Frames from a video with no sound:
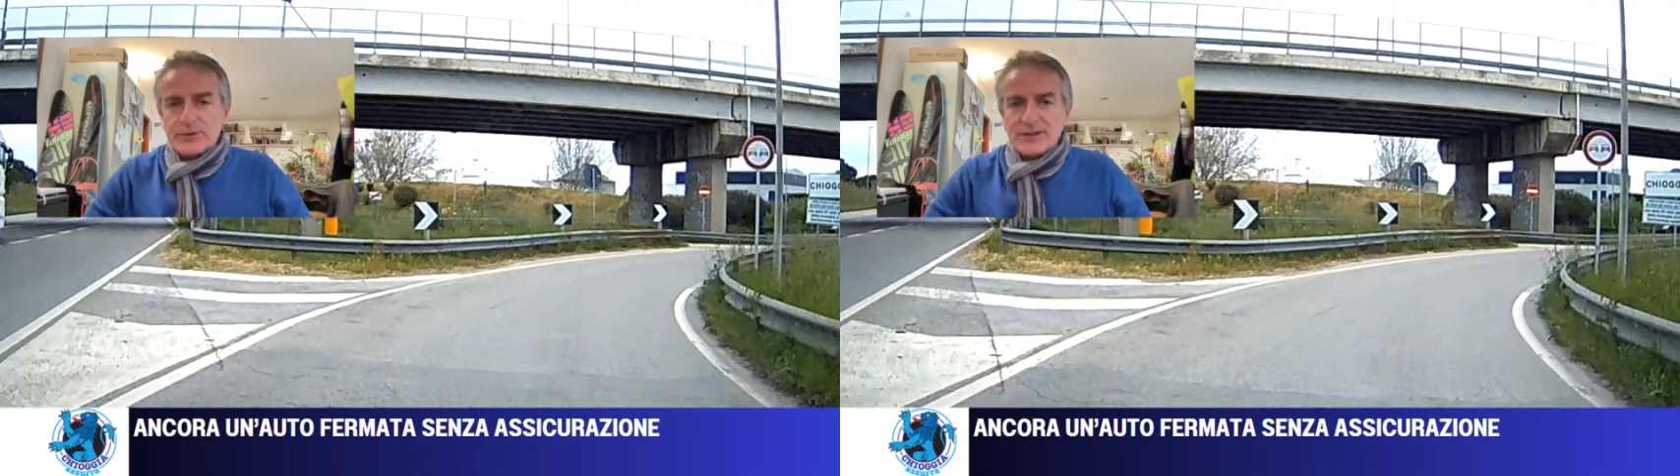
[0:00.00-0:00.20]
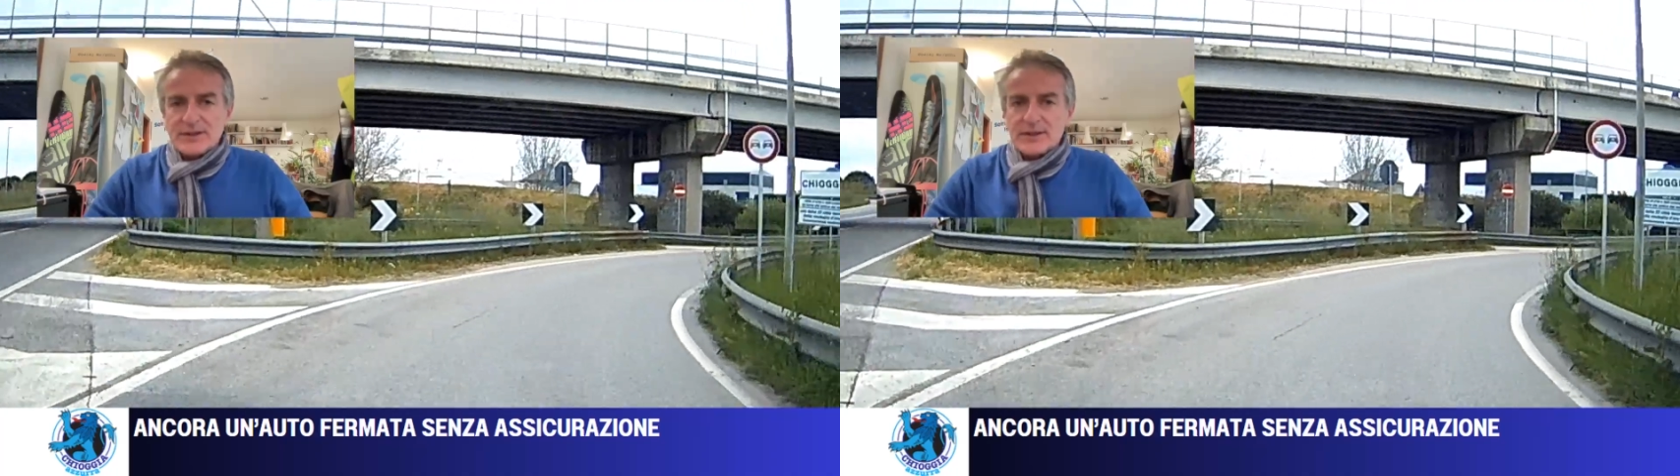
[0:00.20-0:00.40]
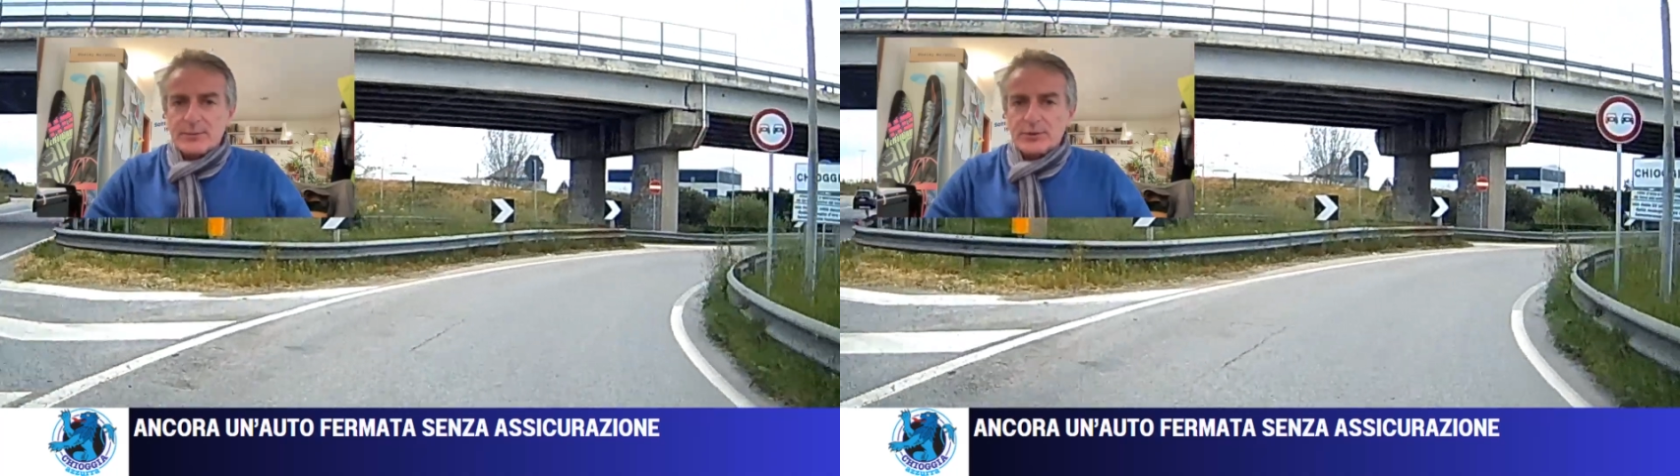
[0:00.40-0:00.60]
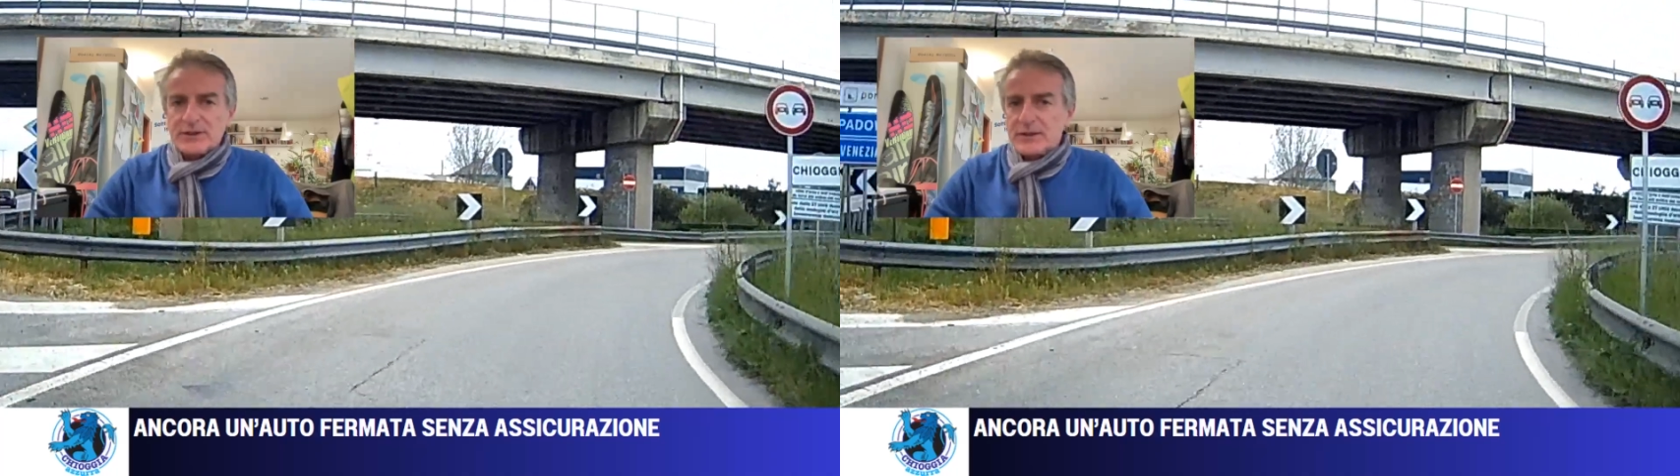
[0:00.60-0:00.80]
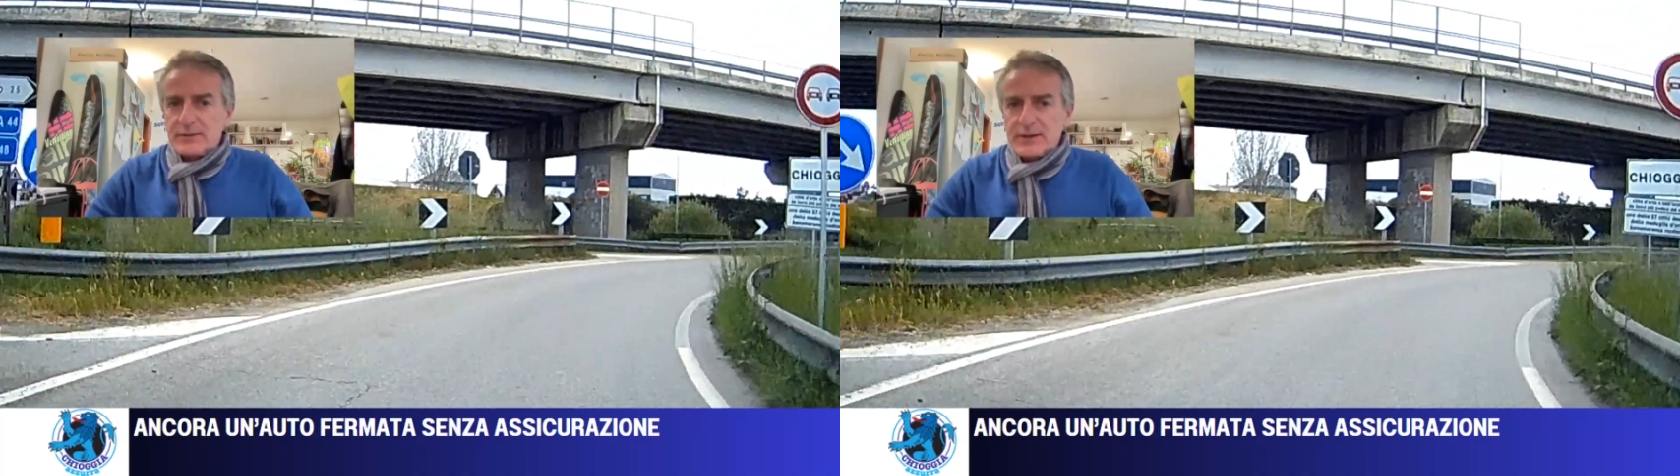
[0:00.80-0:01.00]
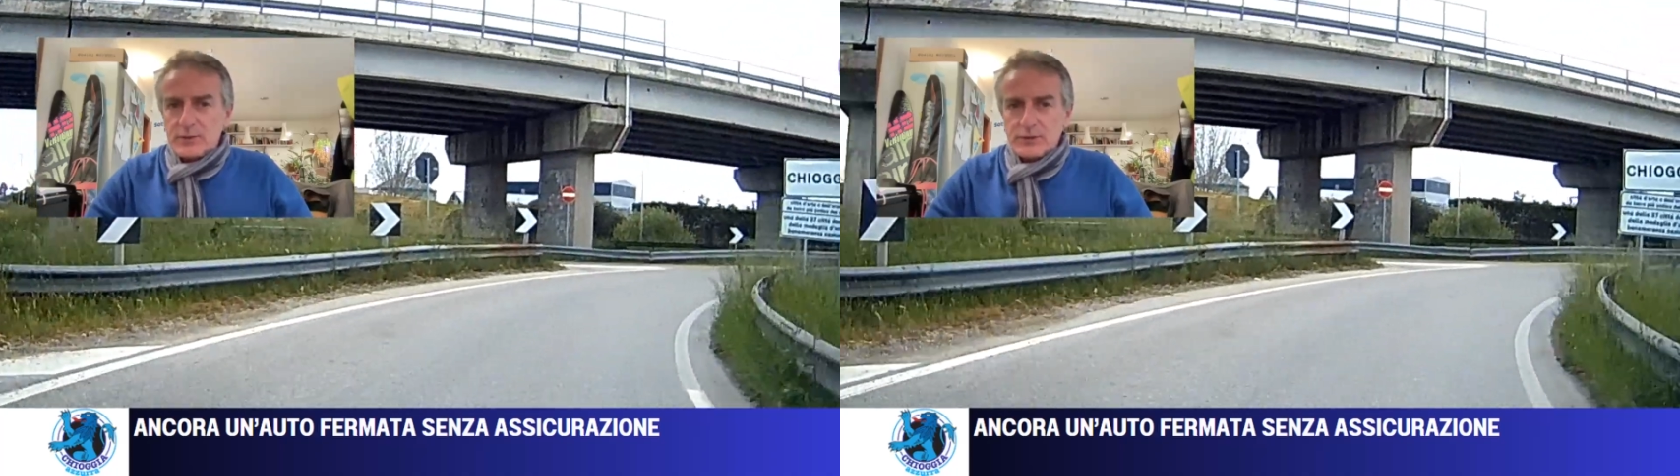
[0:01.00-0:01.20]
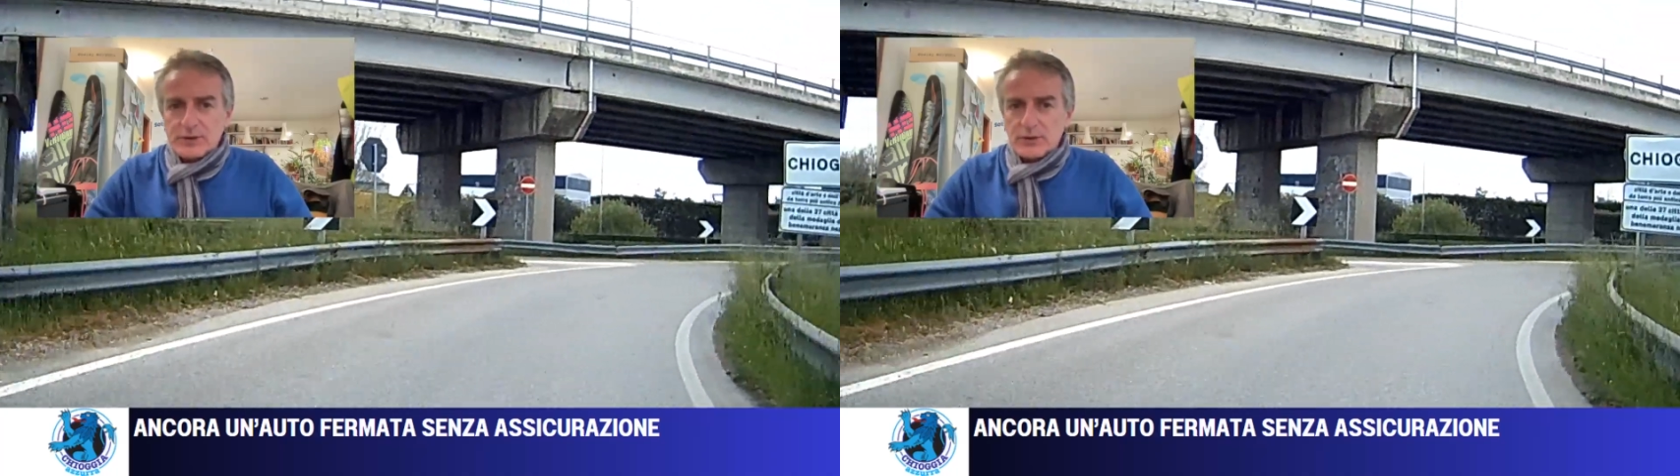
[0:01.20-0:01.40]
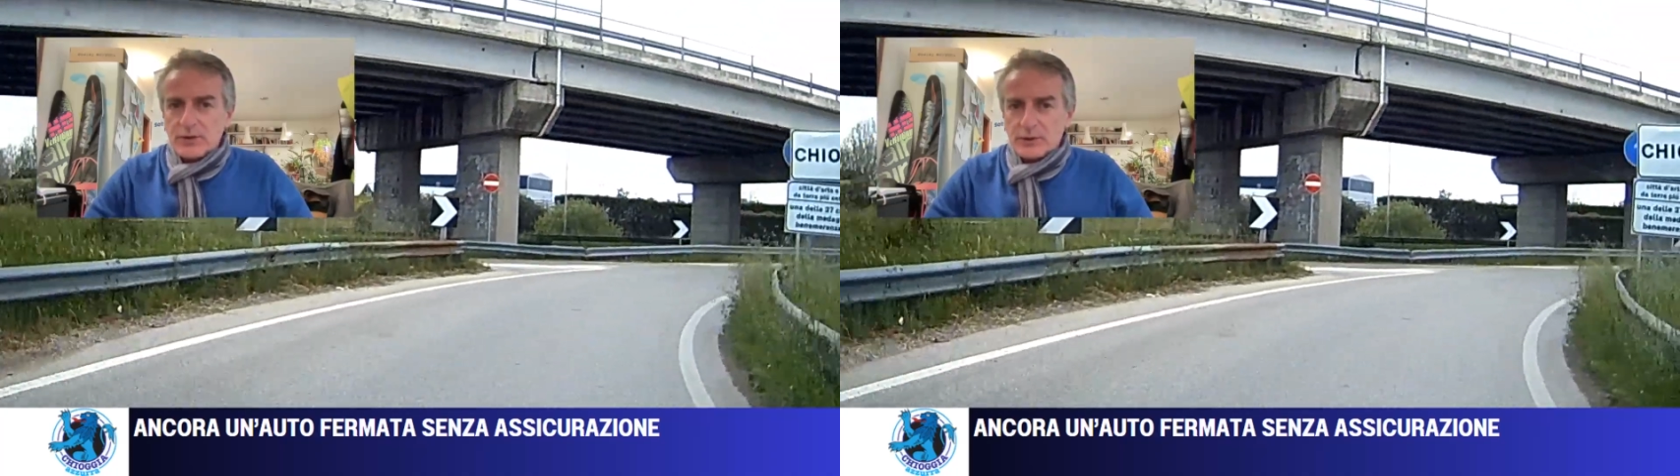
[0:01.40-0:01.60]
è stata portata via con, da
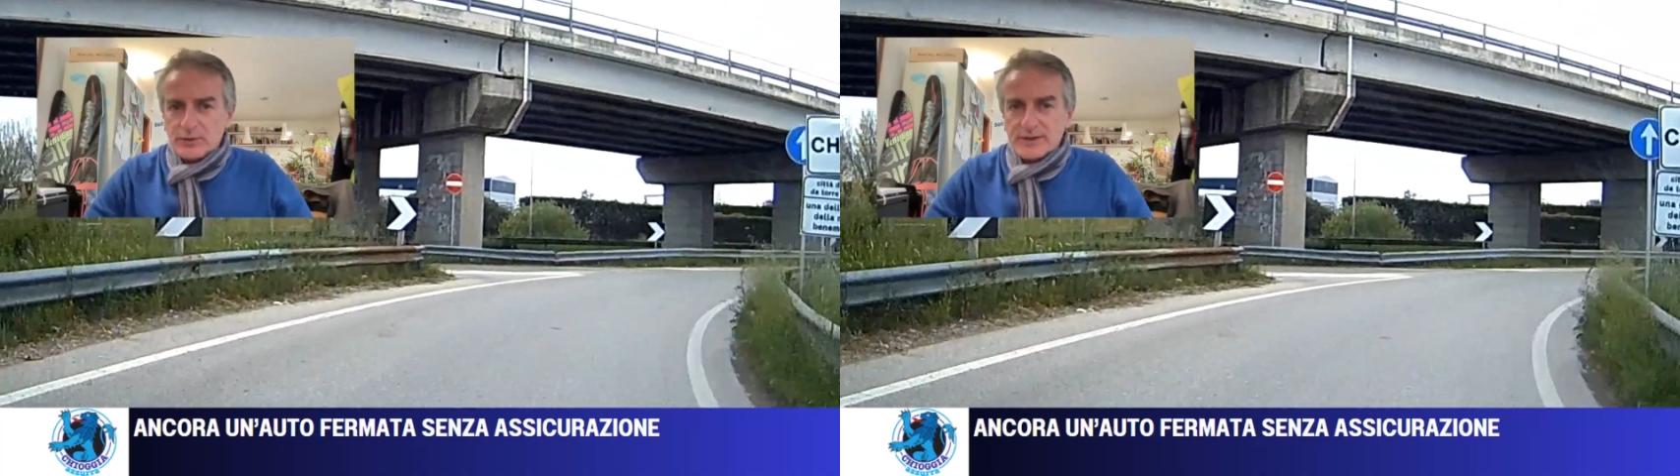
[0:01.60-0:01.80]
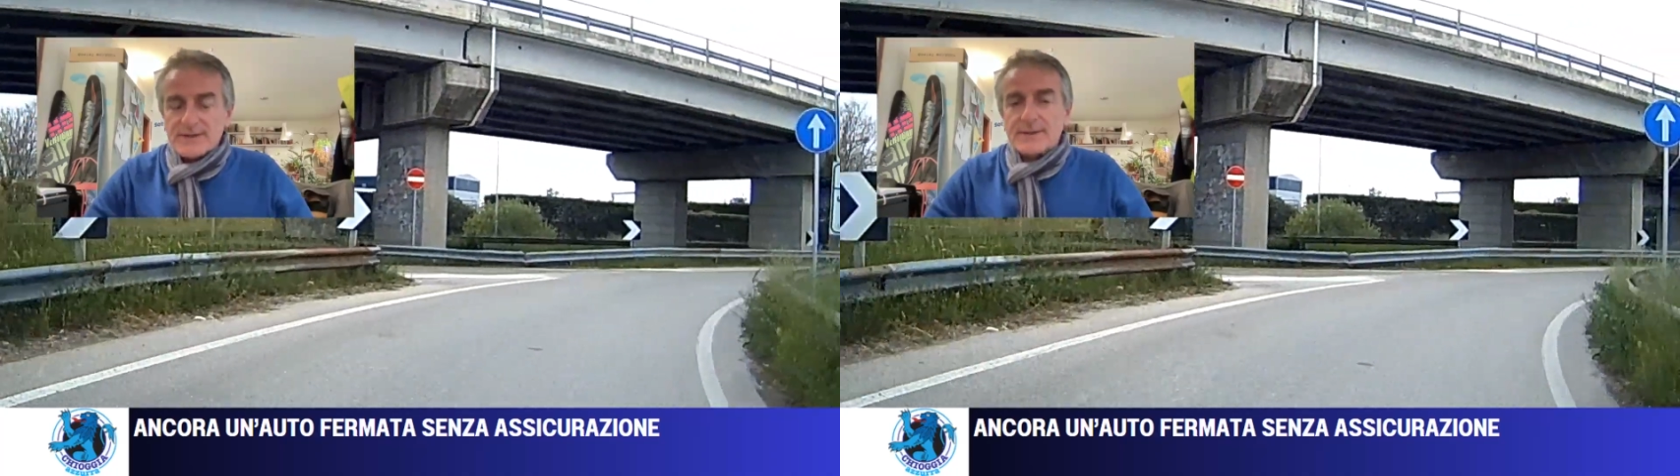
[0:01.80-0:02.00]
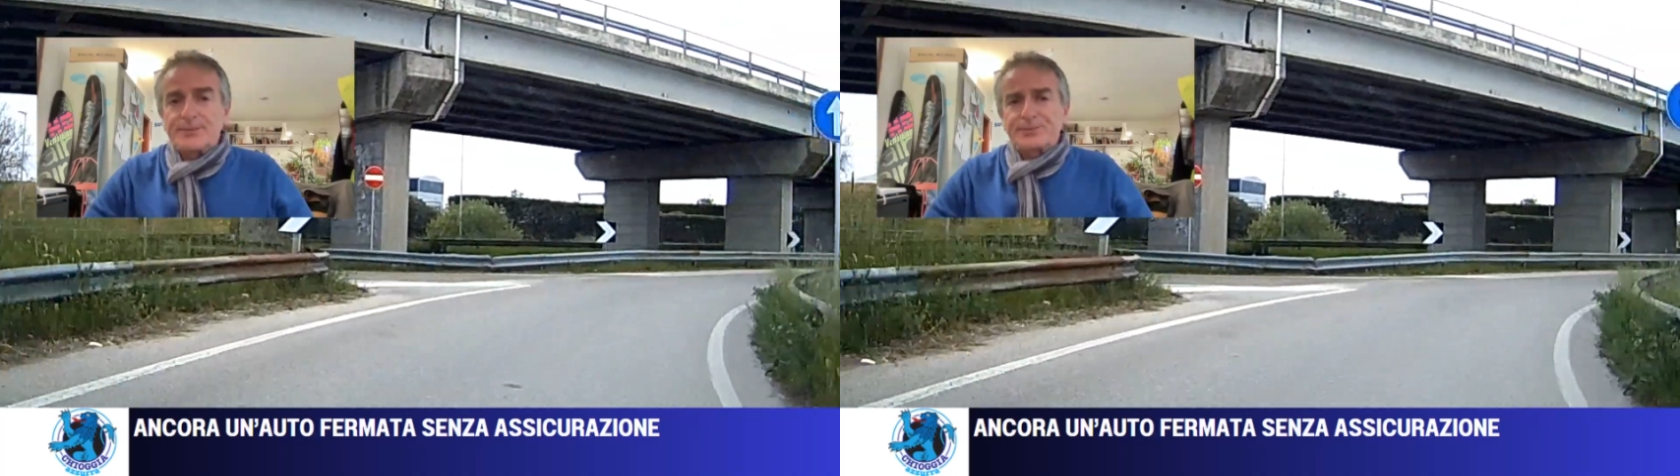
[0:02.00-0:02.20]
un carro attrezzi.